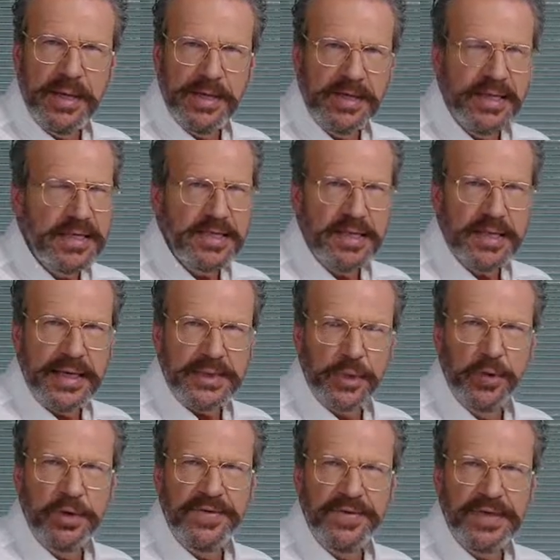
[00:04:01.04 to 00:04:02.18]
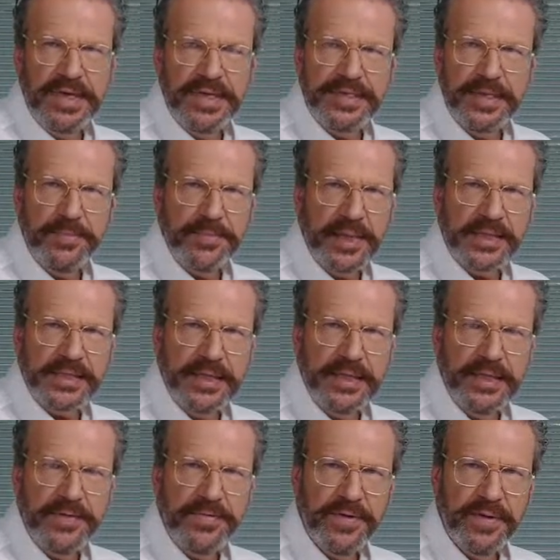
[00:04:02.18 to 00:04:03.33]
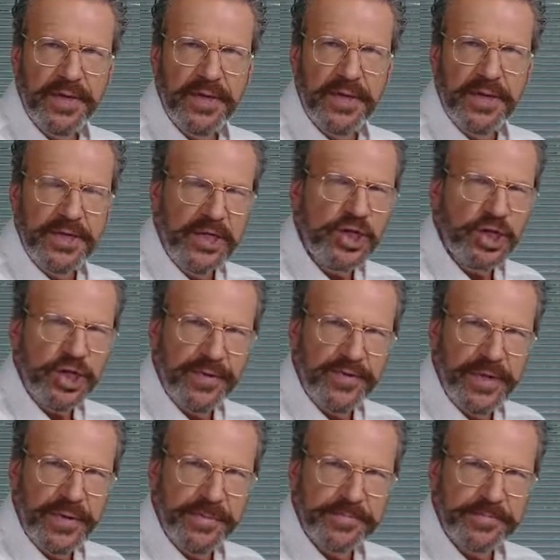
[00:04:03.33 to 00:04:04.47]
10, а то и 12% дешевле.